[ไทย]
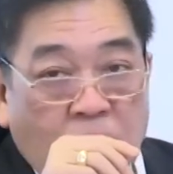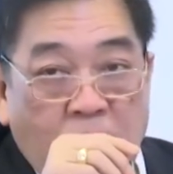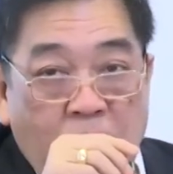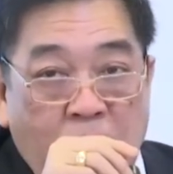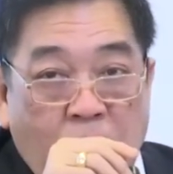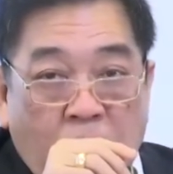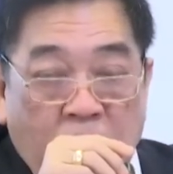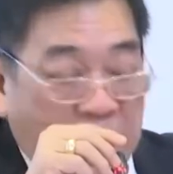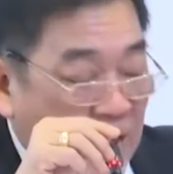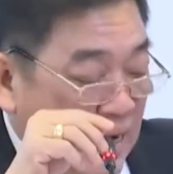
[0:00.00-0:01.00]
SME ซึ่ง
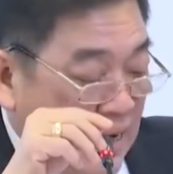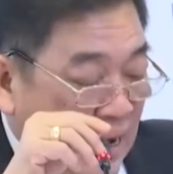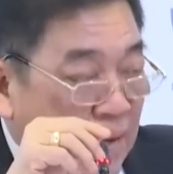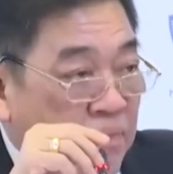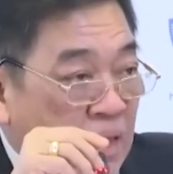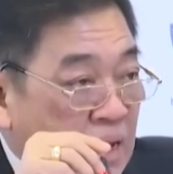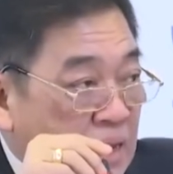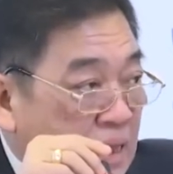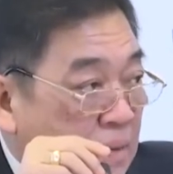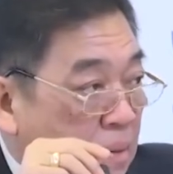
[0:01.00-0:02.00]
เขาใช้ลูกจ้าง
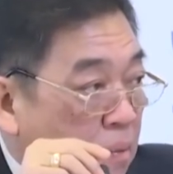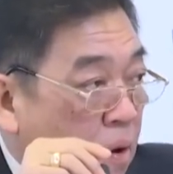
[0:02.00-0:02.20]
เขา